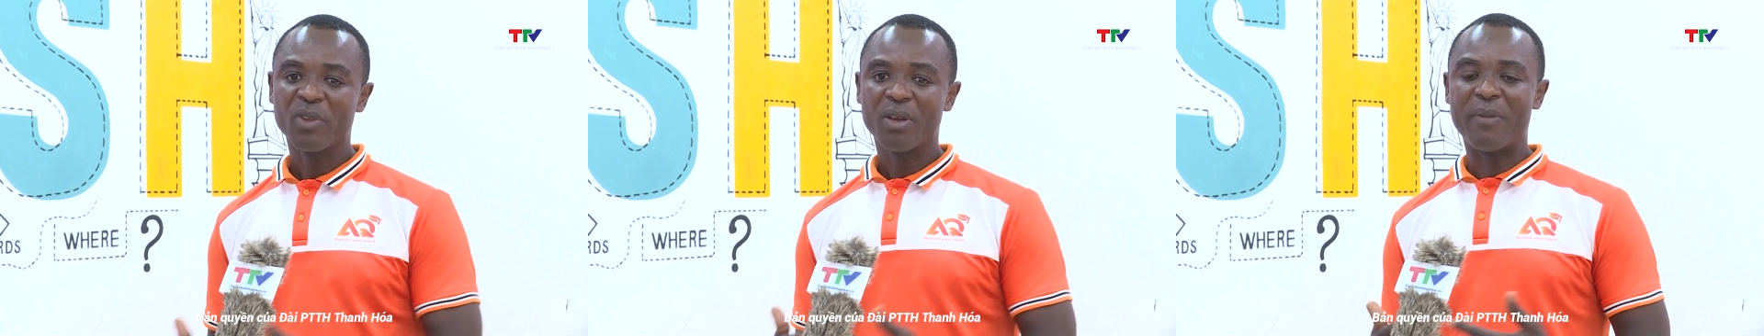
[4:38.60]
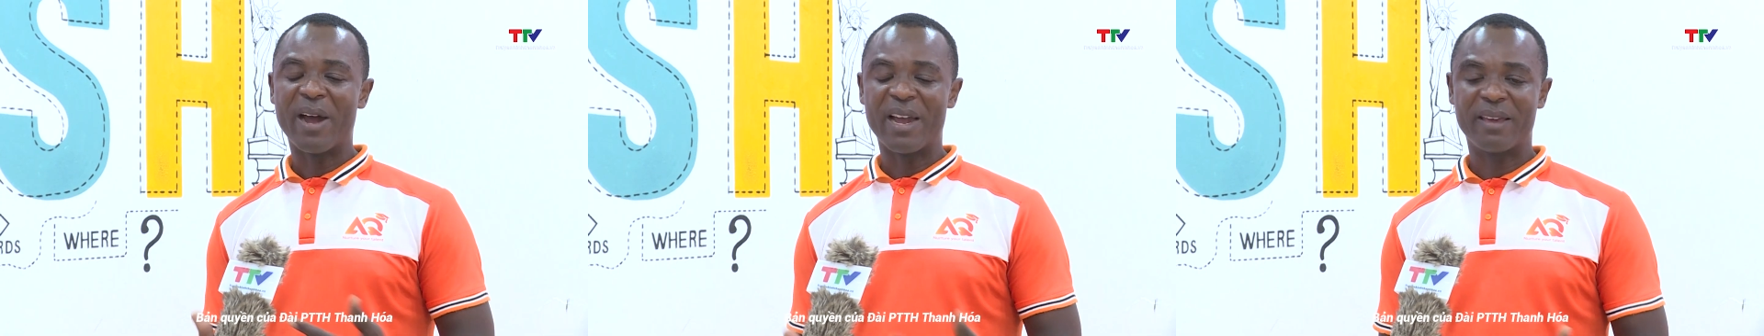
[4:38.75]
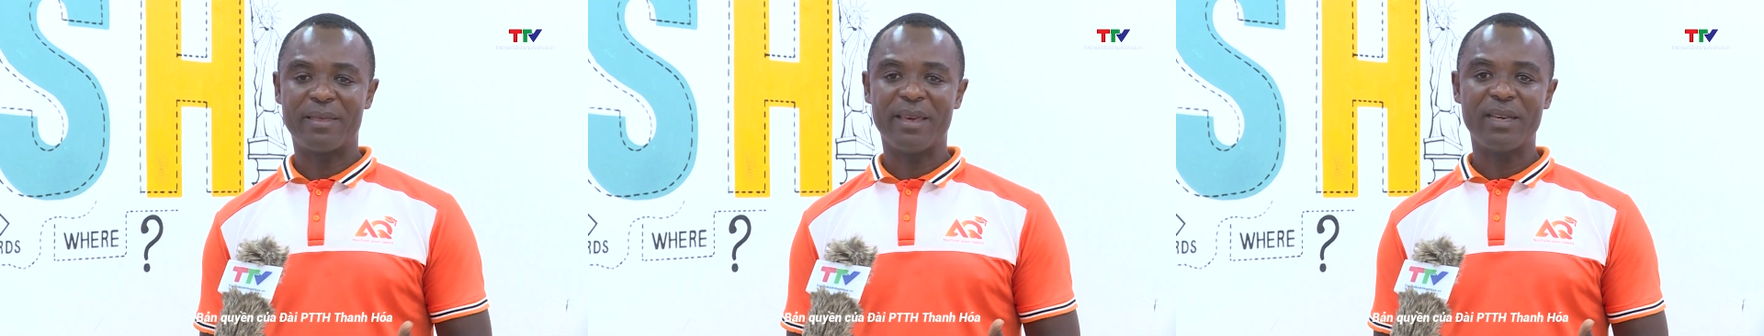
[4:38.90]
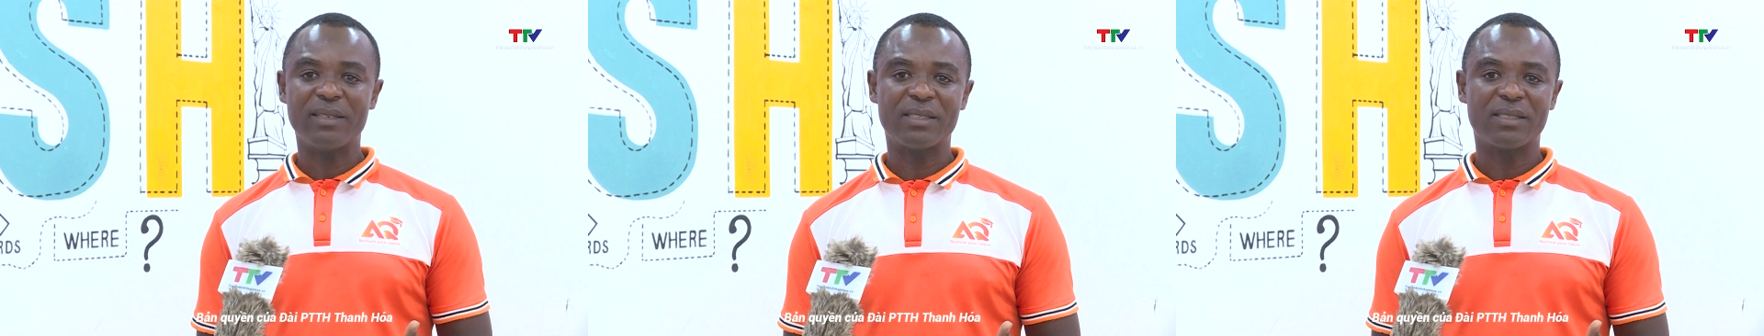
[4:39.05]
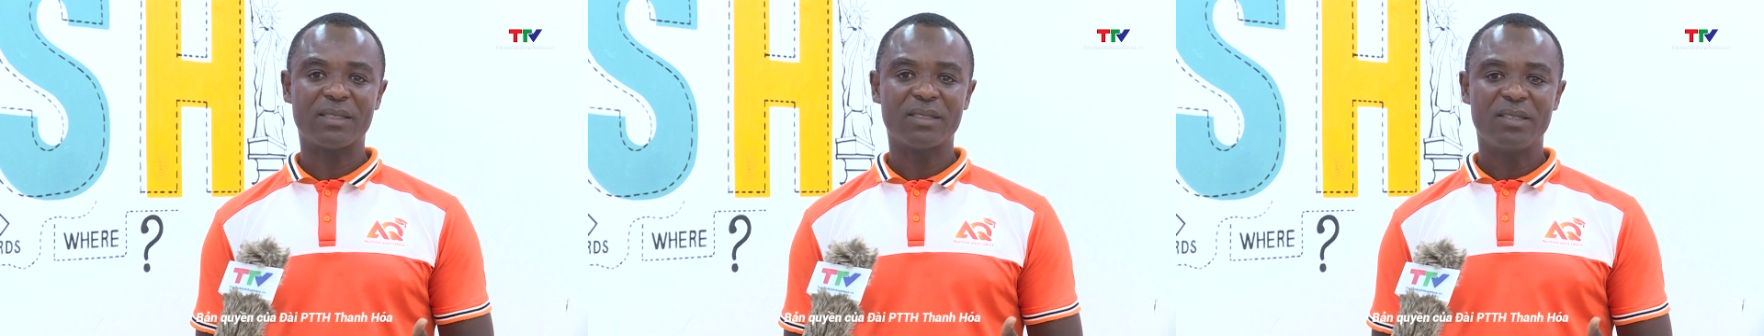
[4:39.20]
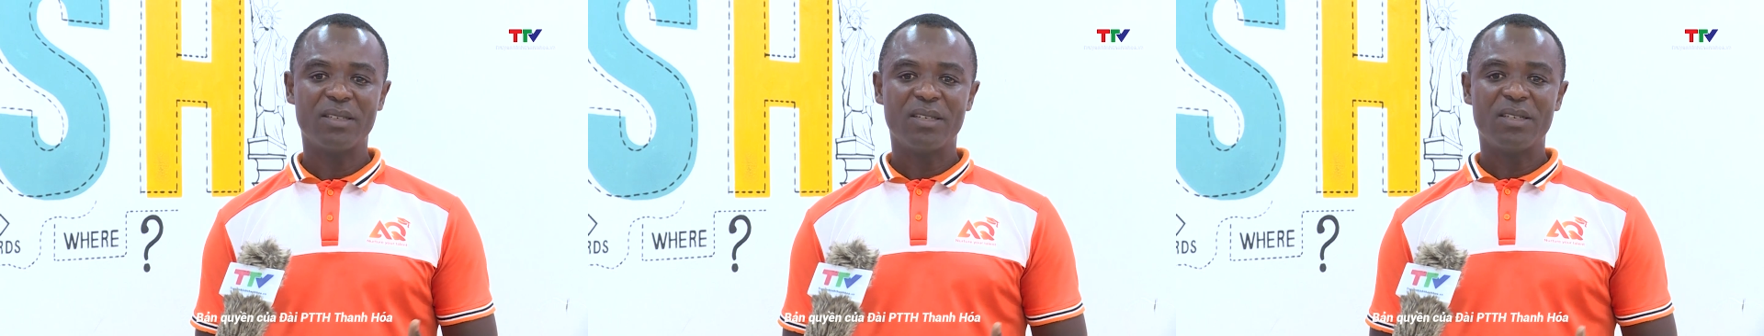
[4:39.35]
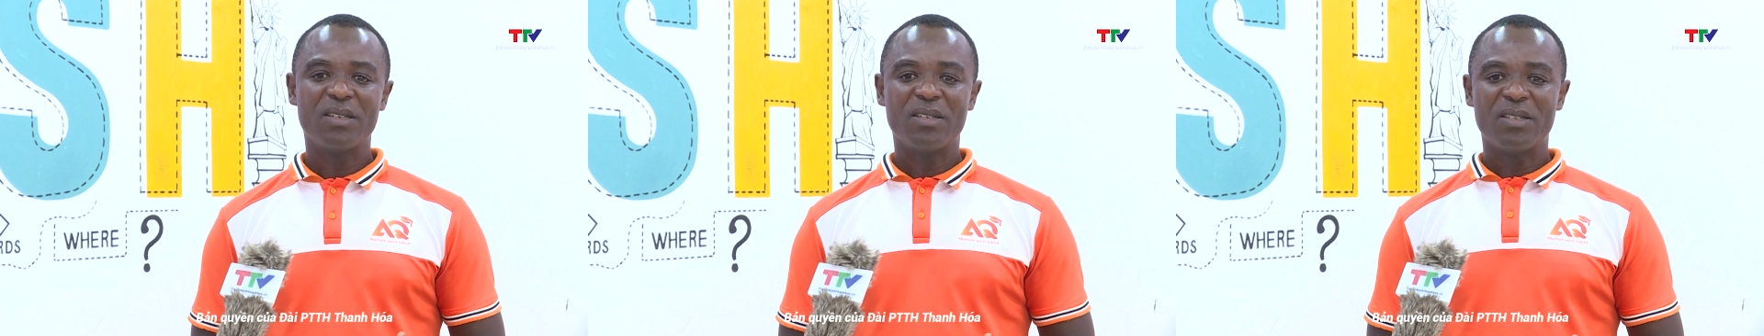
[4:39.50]
By this,
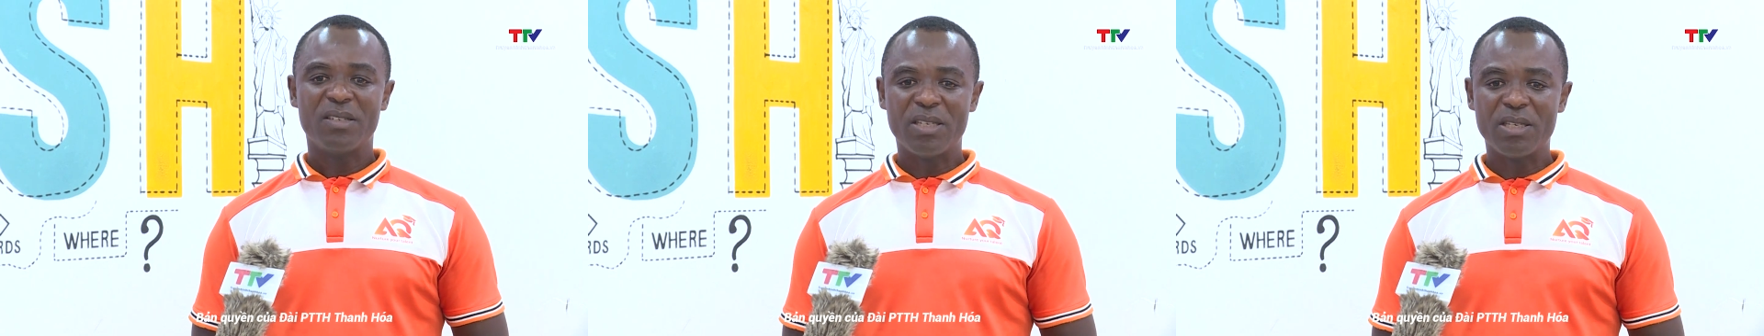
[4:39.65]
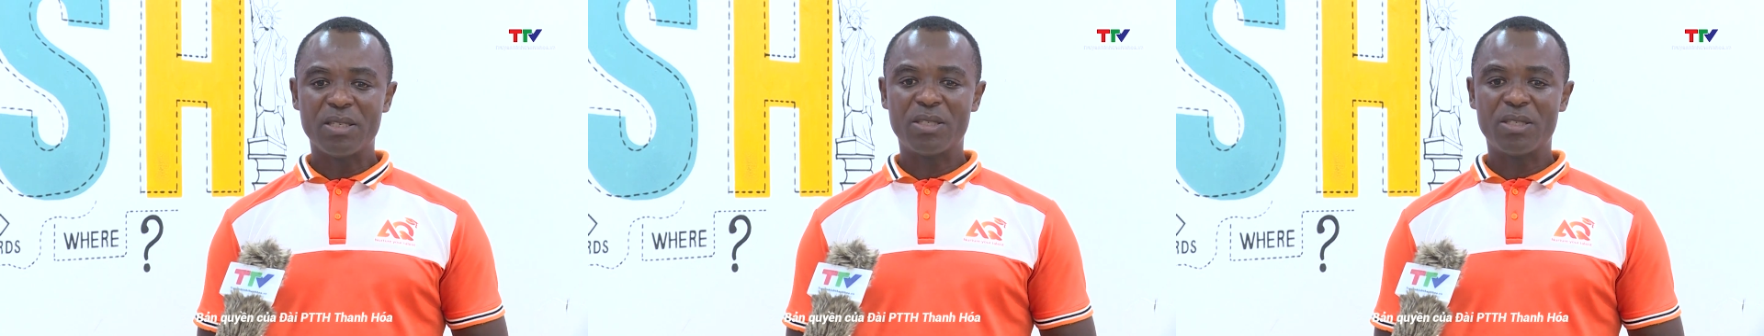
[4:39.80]
the